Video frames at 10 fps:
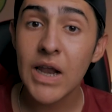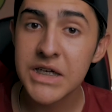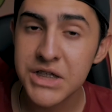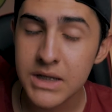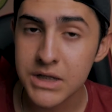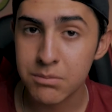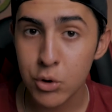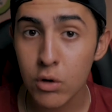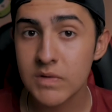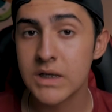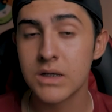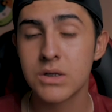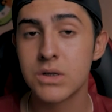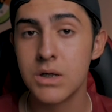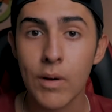falagista de
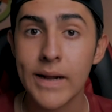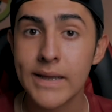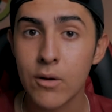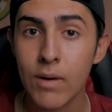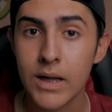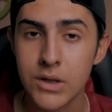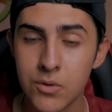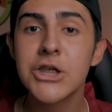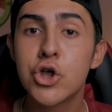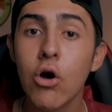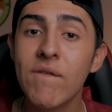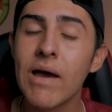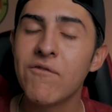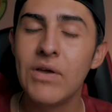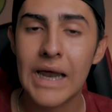1944, a jovem
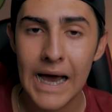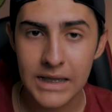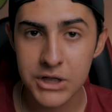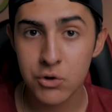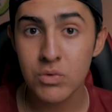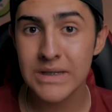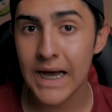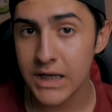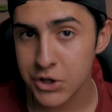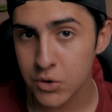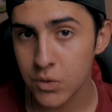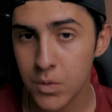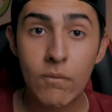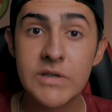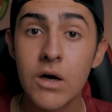afilhada de um sádico,
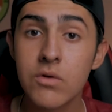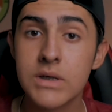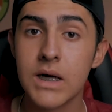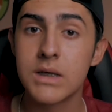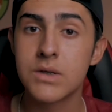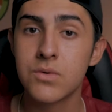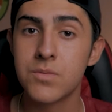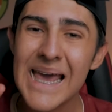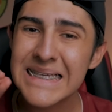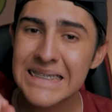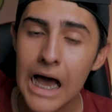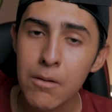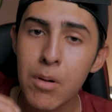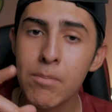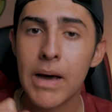oficial do exército,
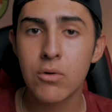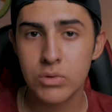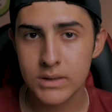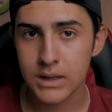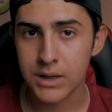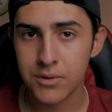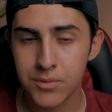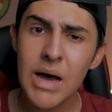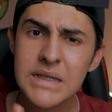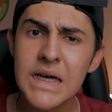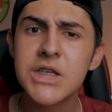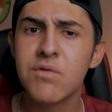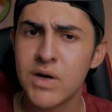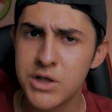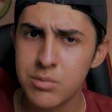escapa para um estranho, mas
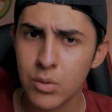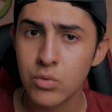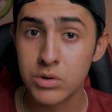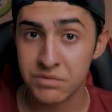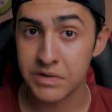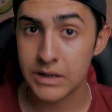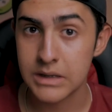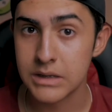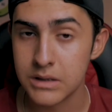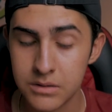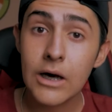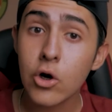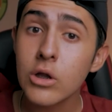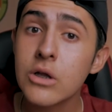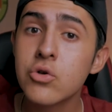cativante mundo de fantasia. E a
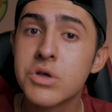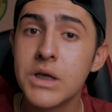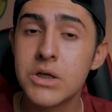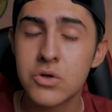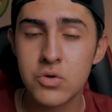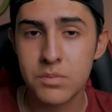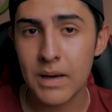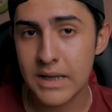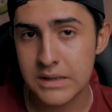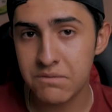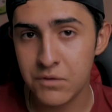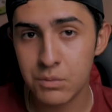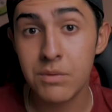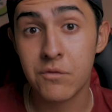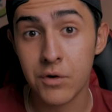nota dos críticos para esse
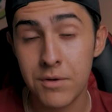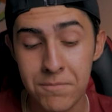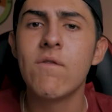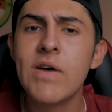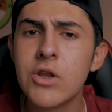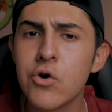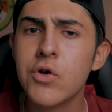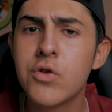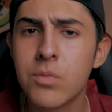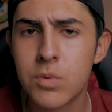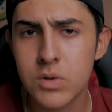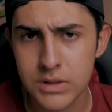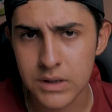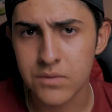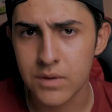filme foi
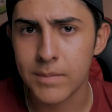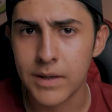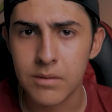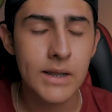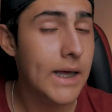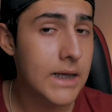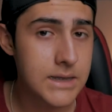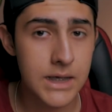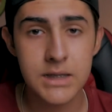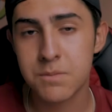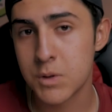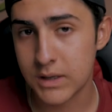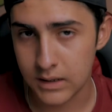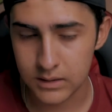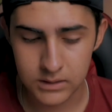98% também.
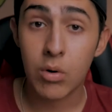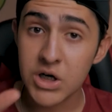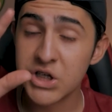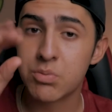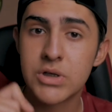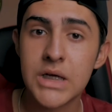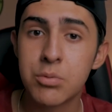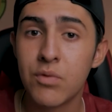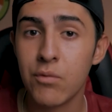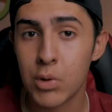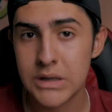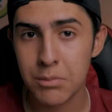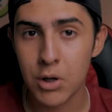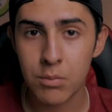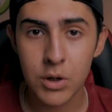98%. Bora, gente, pro sétimo filme que se
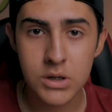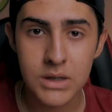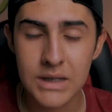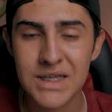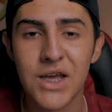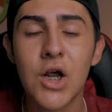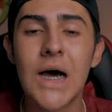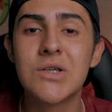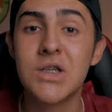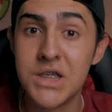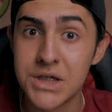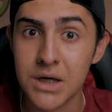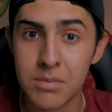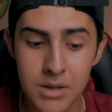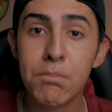perdeu pra nossa lista, que no caso ele se
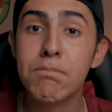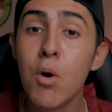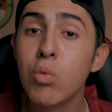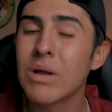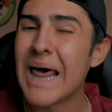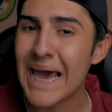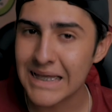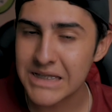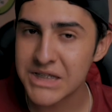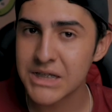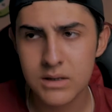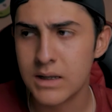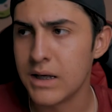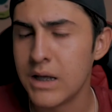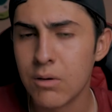chama Moonlight. Que
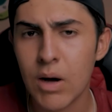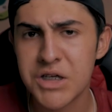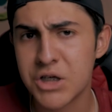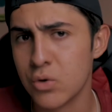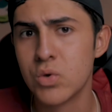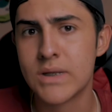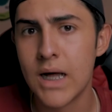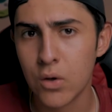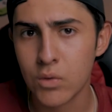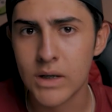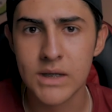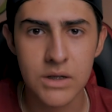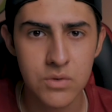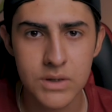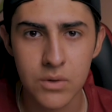seria, eu acho que Luz da Lua na
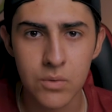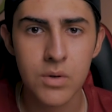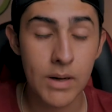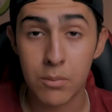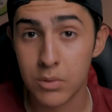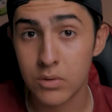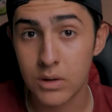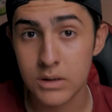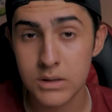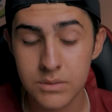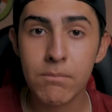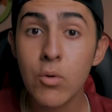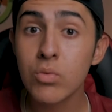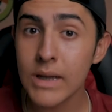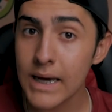tradução para o português.
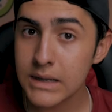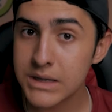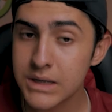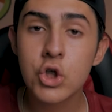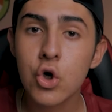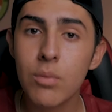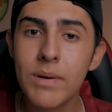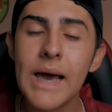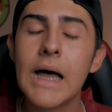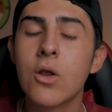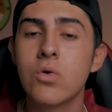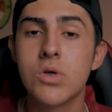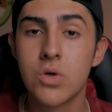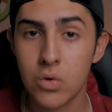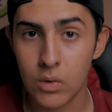Moonlight sob a luz
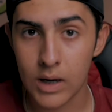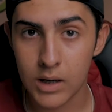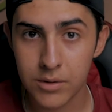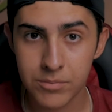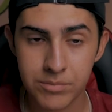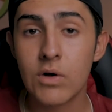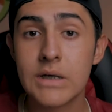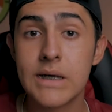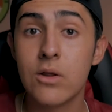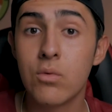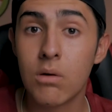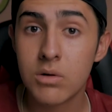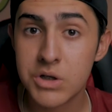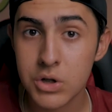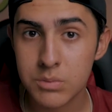do luar. Foi lançado no ano
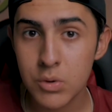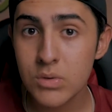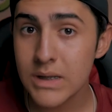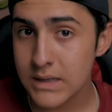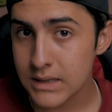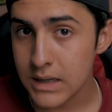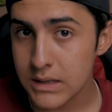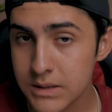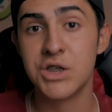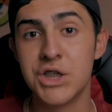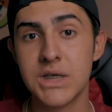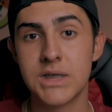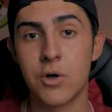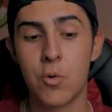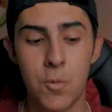de 2016, a
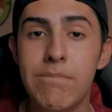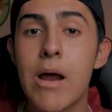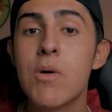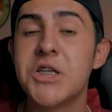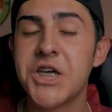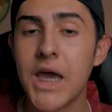direção Barry